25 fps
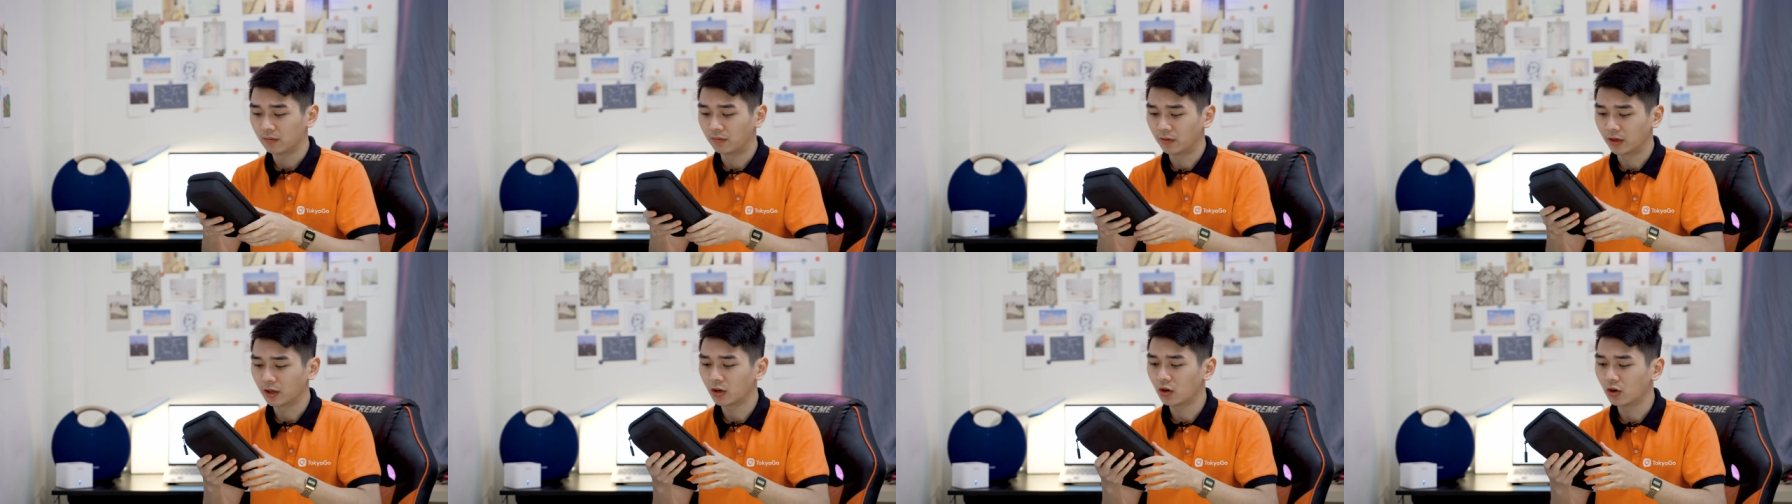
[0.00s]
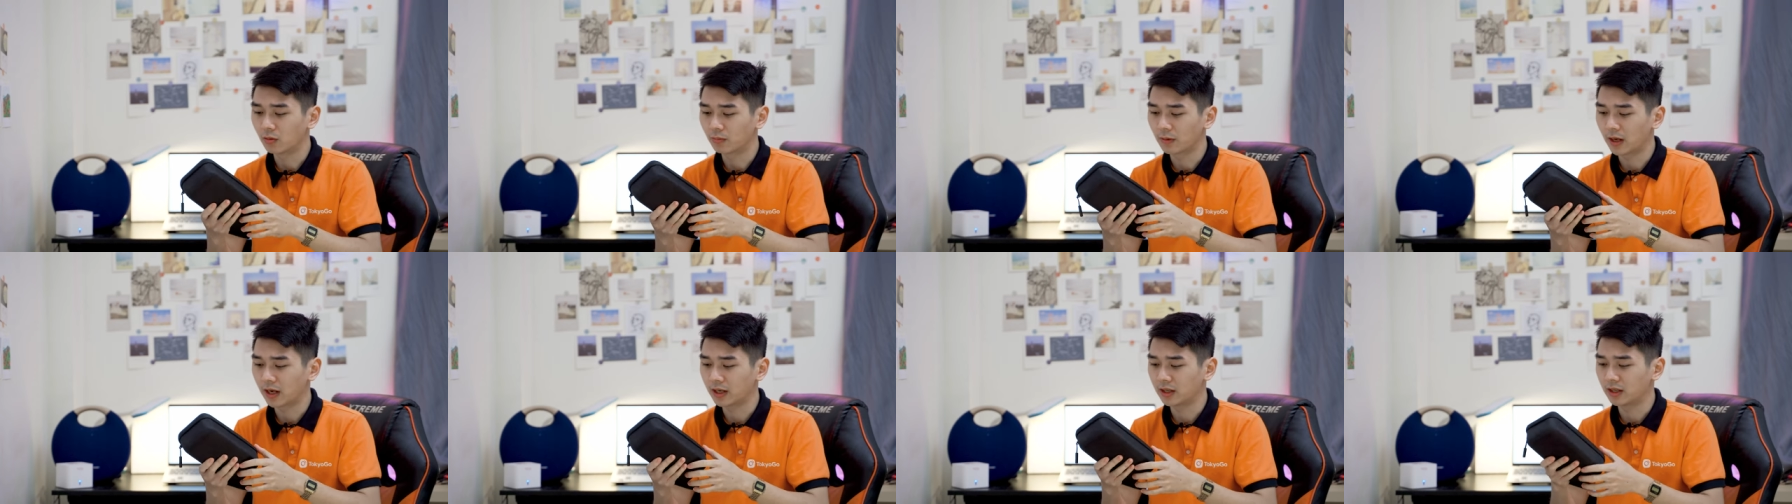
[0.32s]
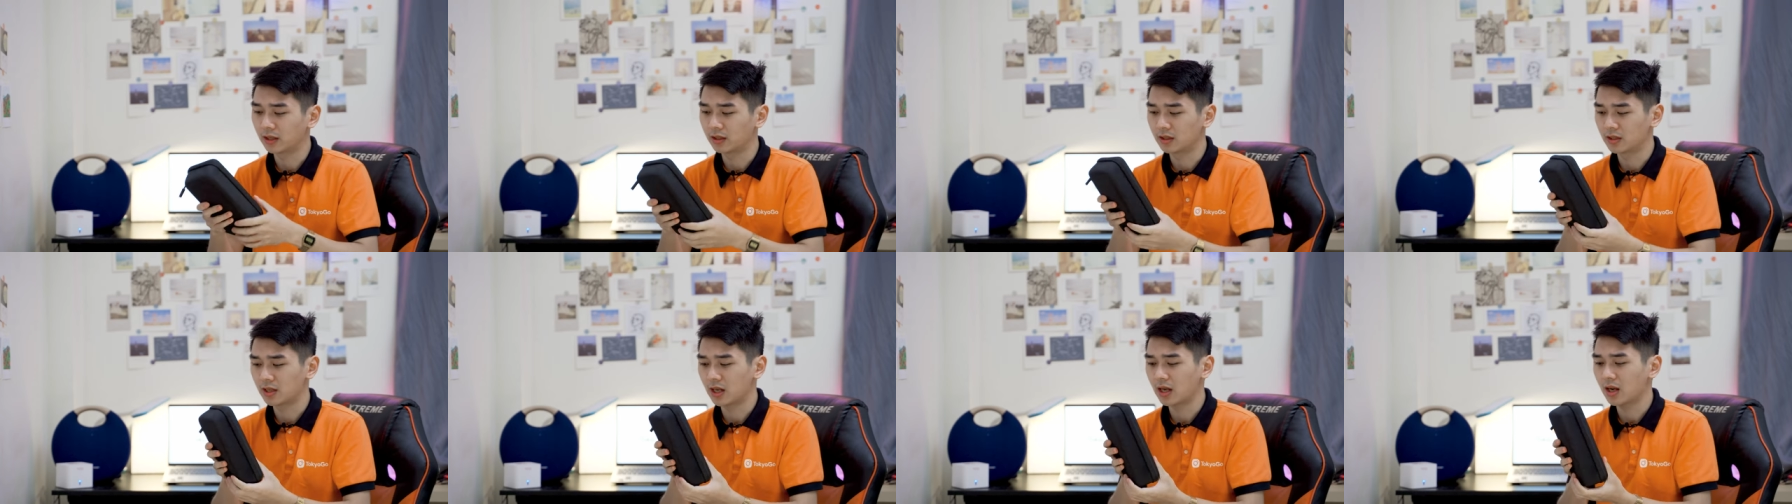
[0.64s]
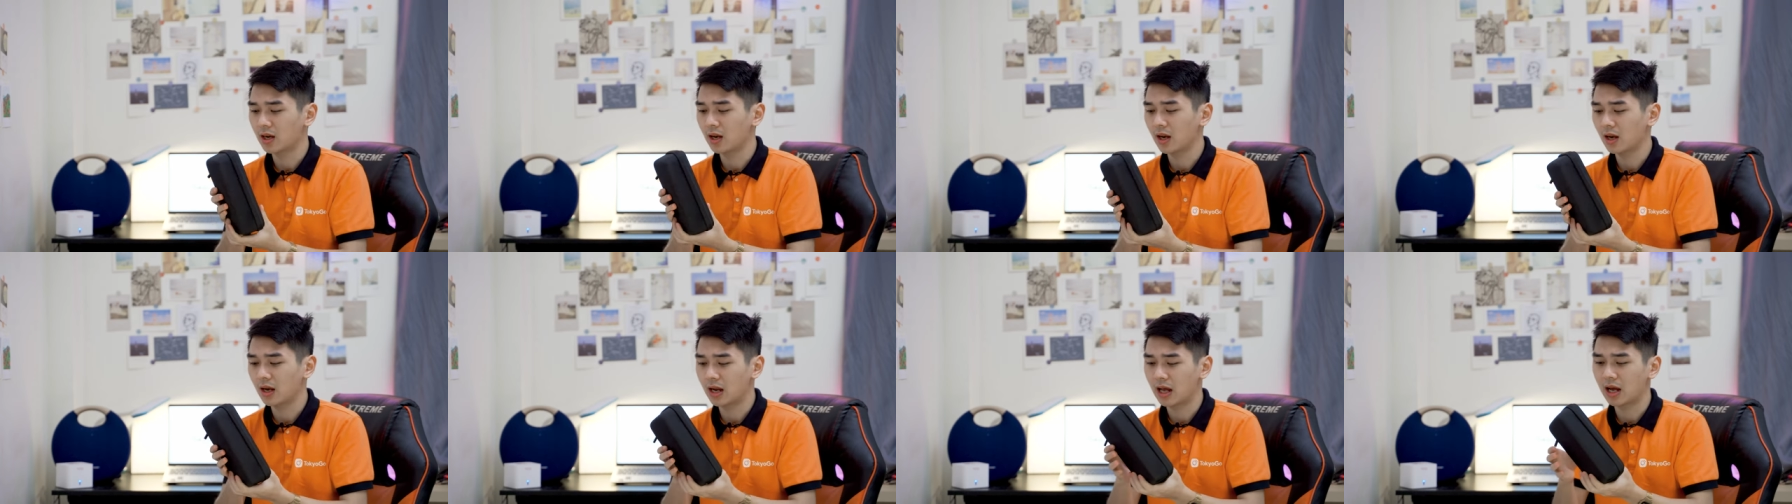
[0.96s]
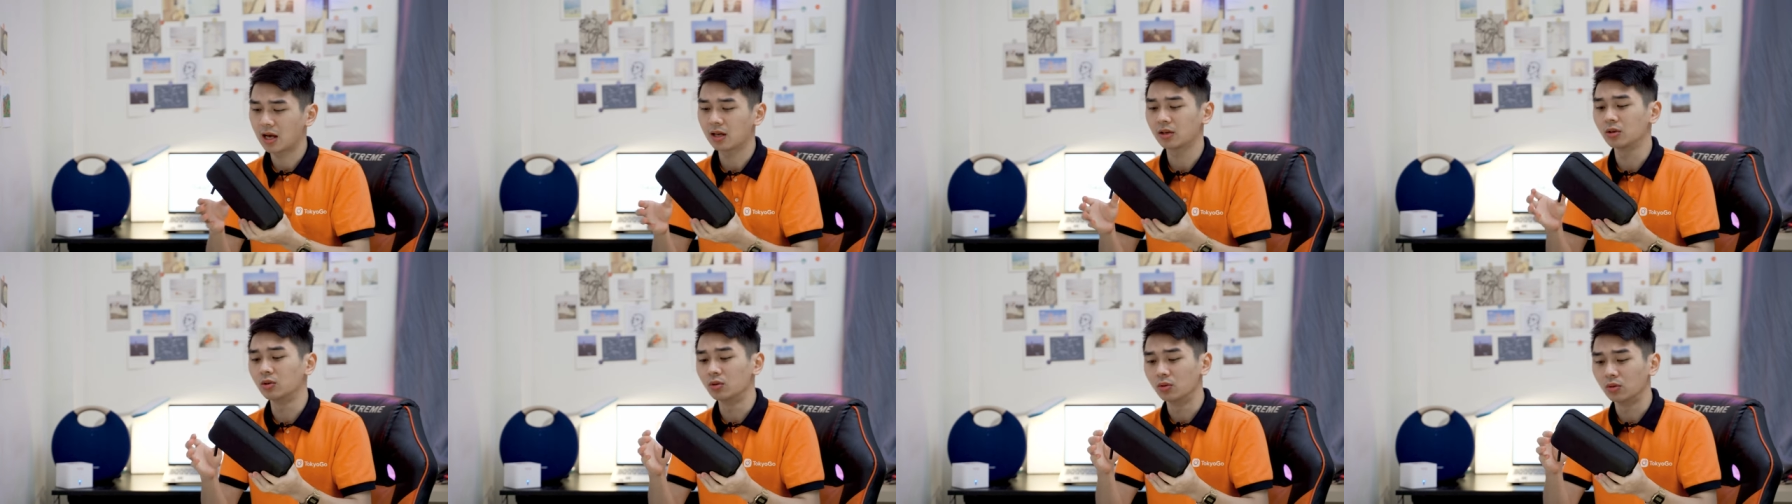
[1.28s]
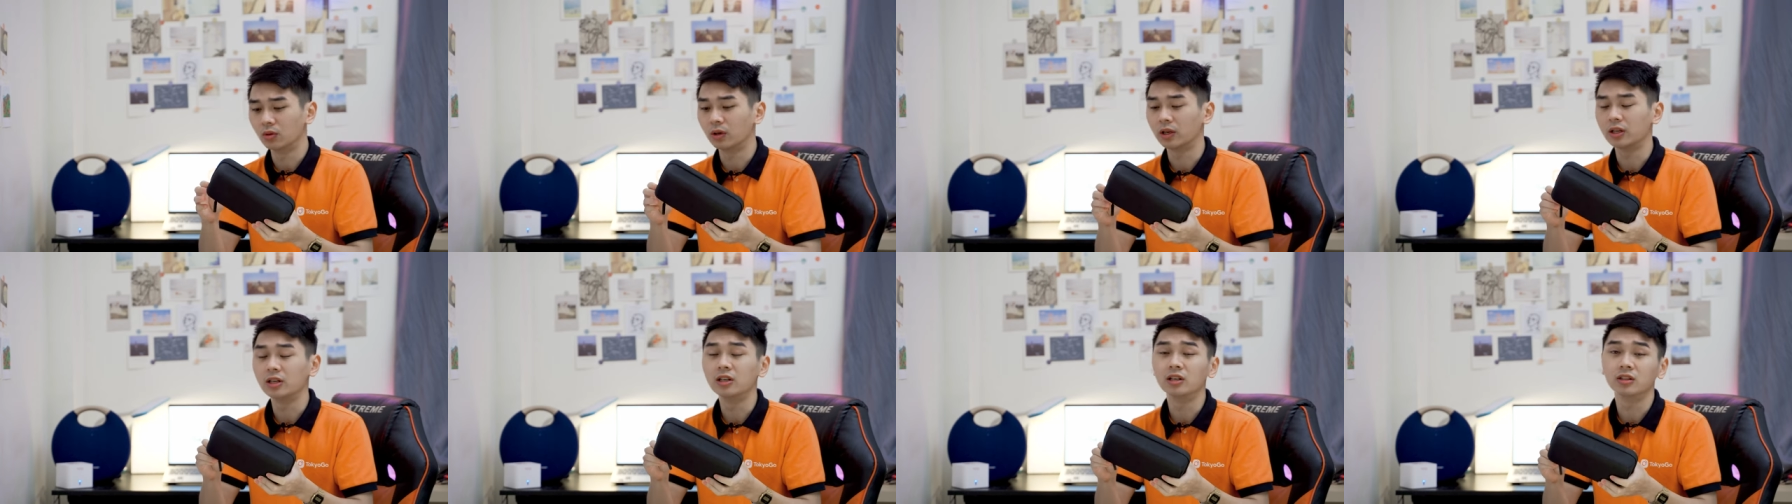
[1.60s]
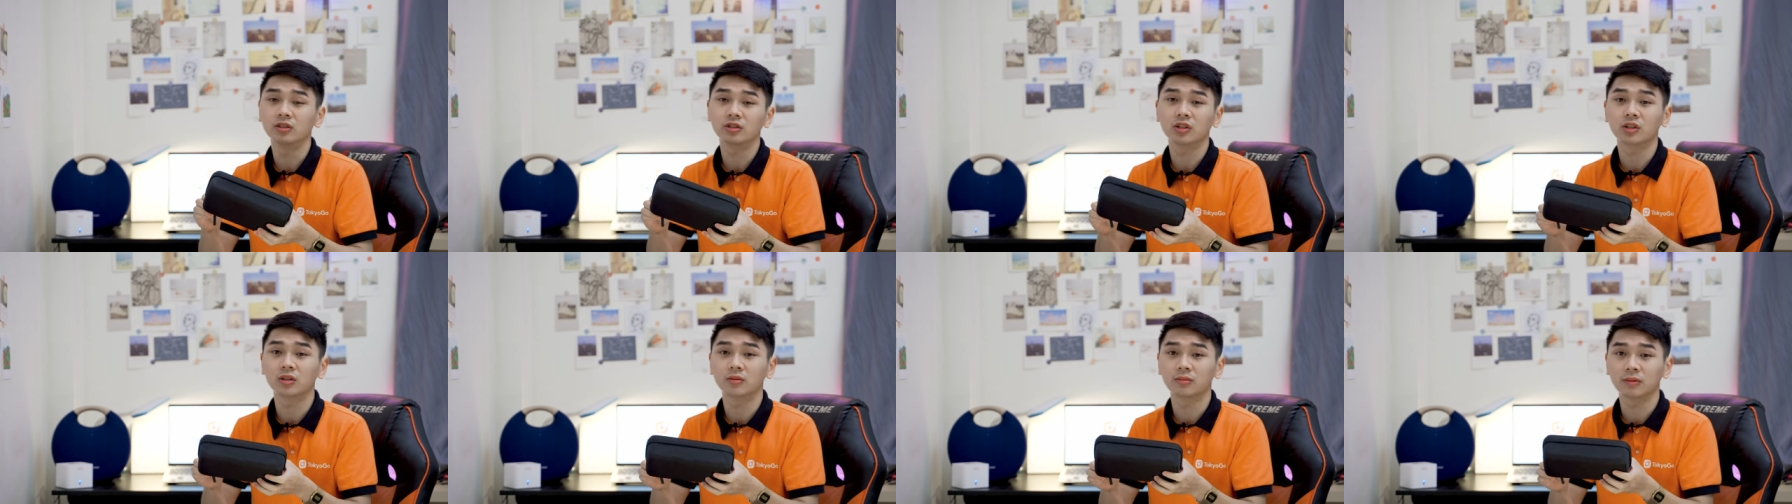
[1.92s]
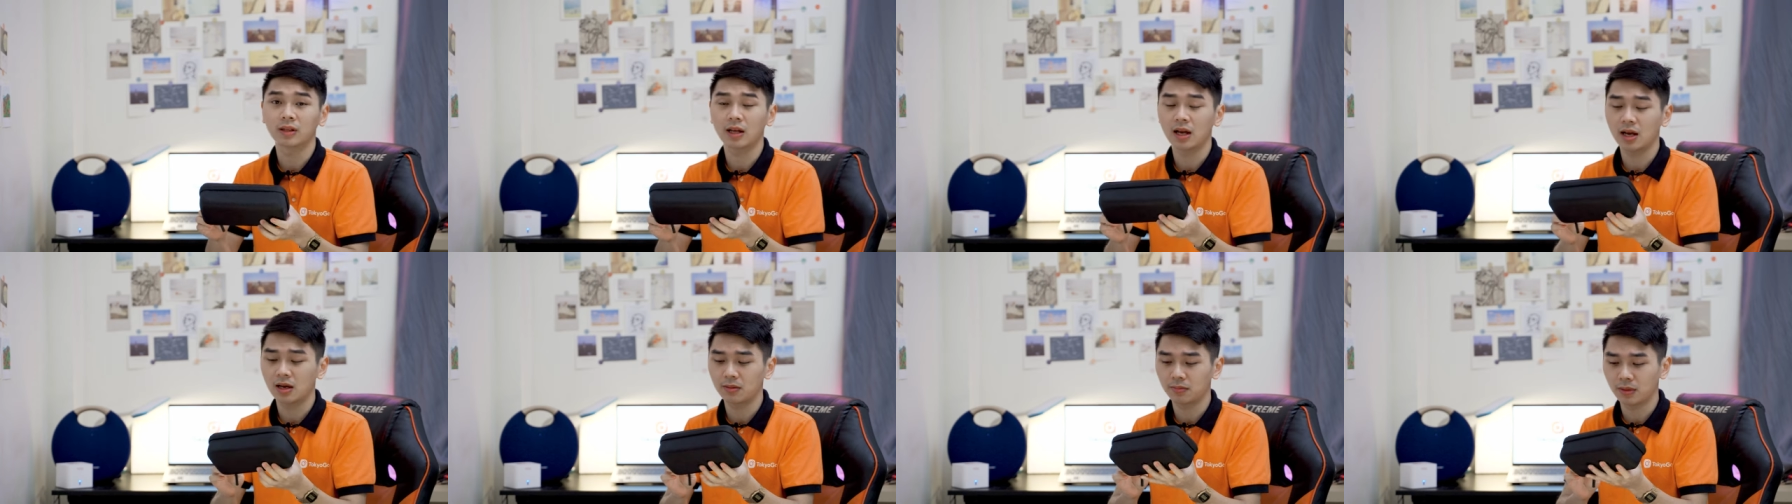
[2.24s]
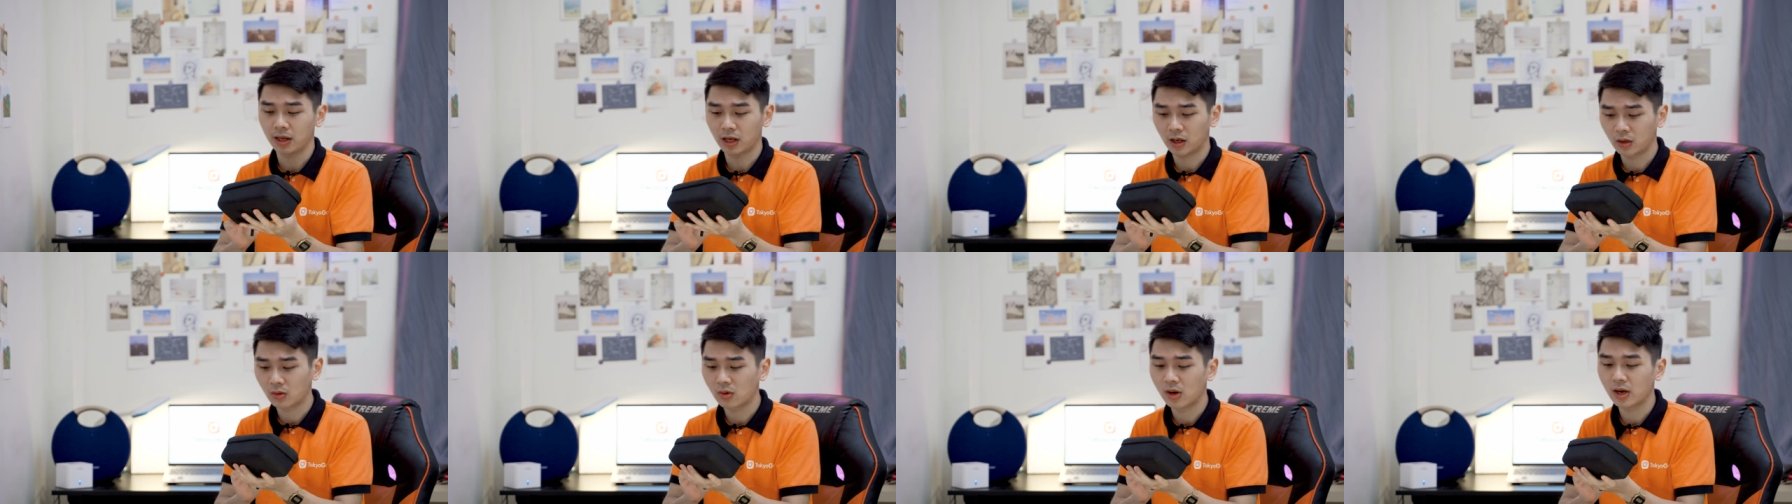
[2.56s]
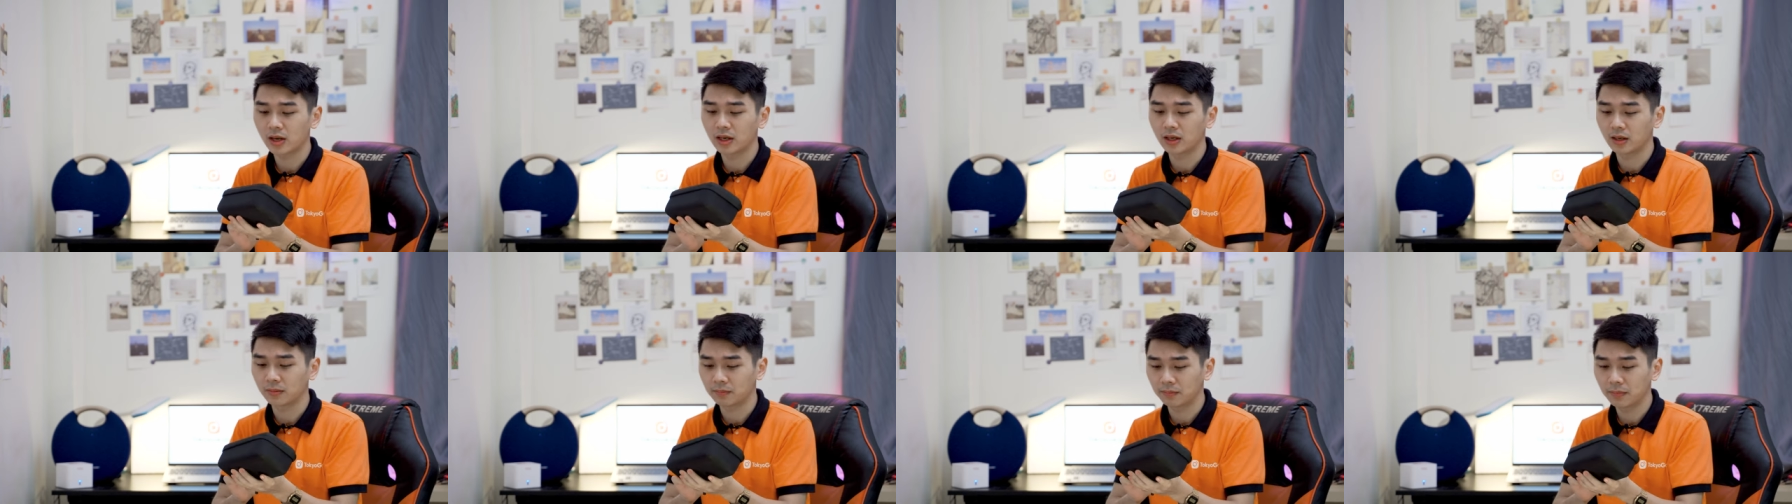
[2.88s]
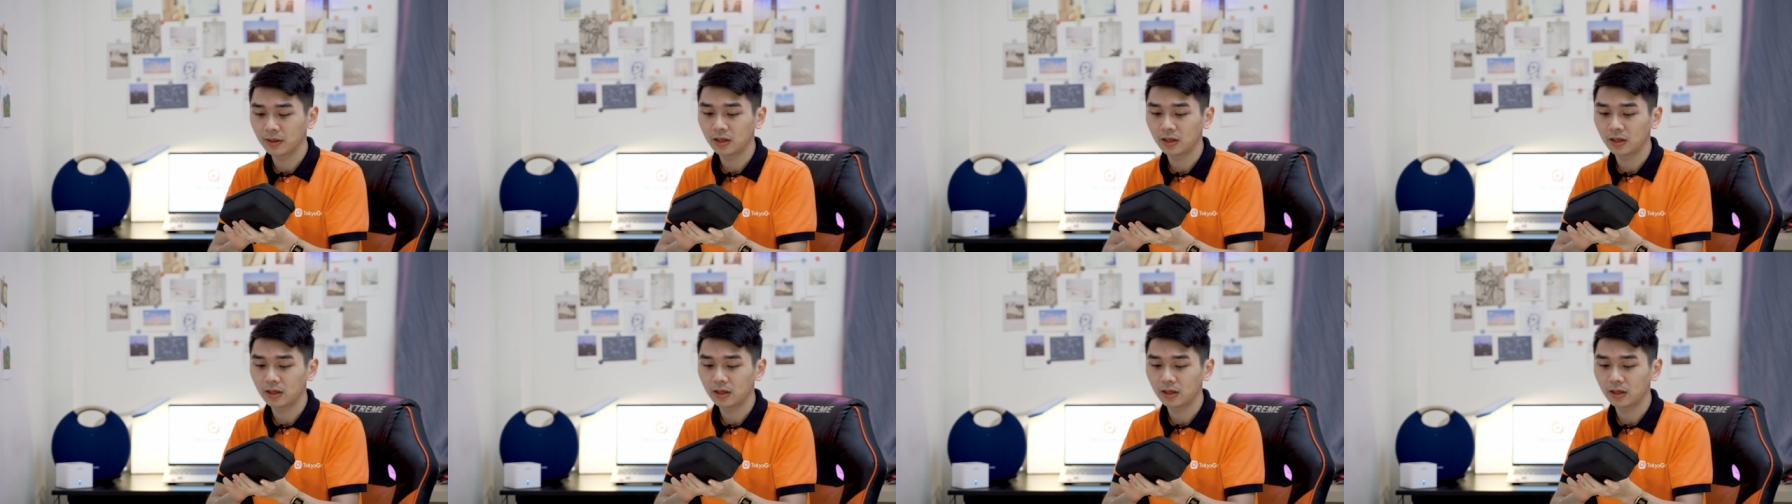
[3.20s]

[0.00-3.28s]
Với hộp này thì sẽ là đủ để đựng cho chúng ta máy quay này,